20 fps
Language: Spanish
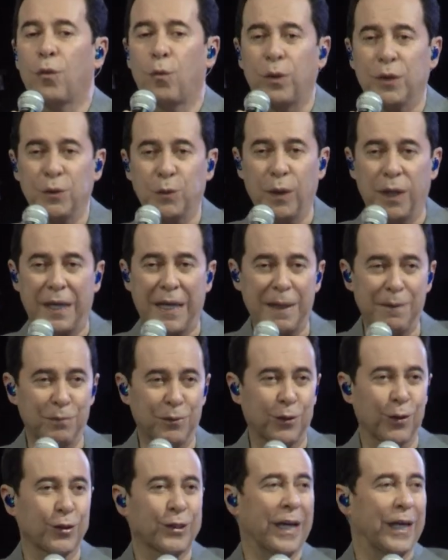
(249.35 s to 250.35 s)
Cuando
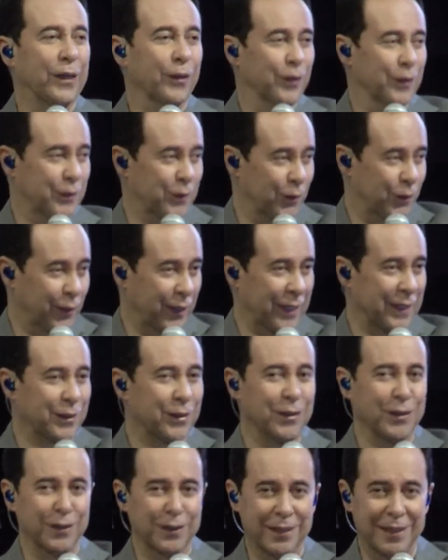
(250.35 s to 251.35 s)
Egipto salió de su
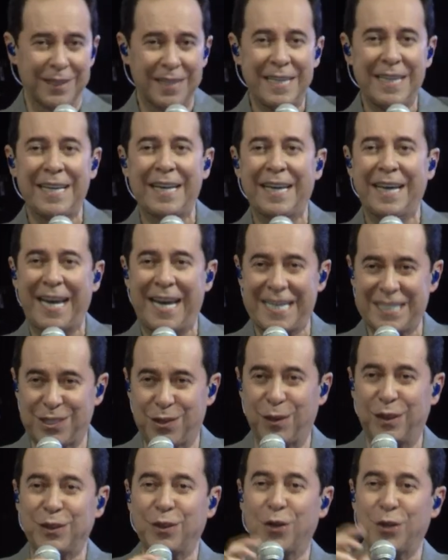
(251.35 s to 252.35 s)
corazón, es
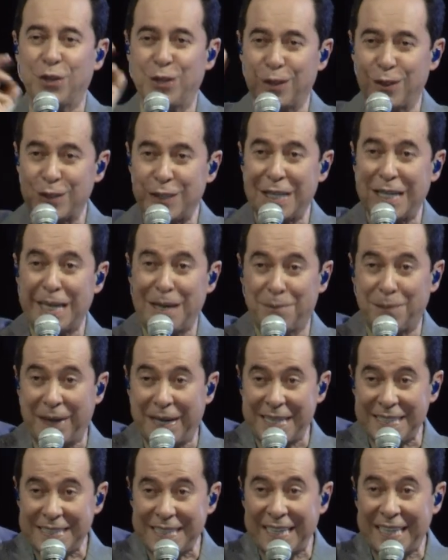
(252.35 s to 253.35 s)
cuando Dios se le
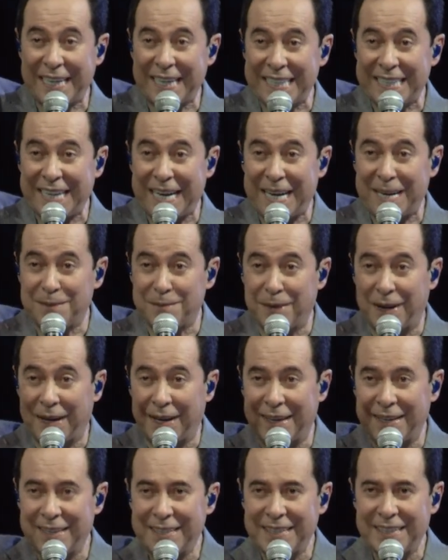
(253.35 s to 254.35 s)
aparece en la
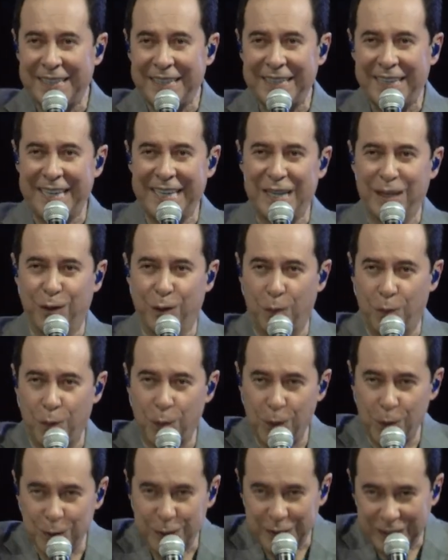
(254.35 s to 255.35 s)
llama y lo
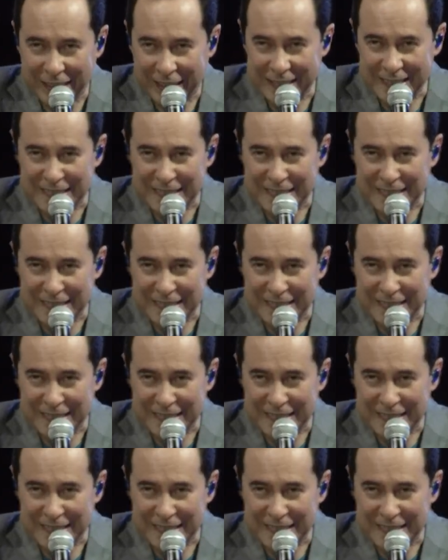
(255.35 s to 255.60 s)
busca.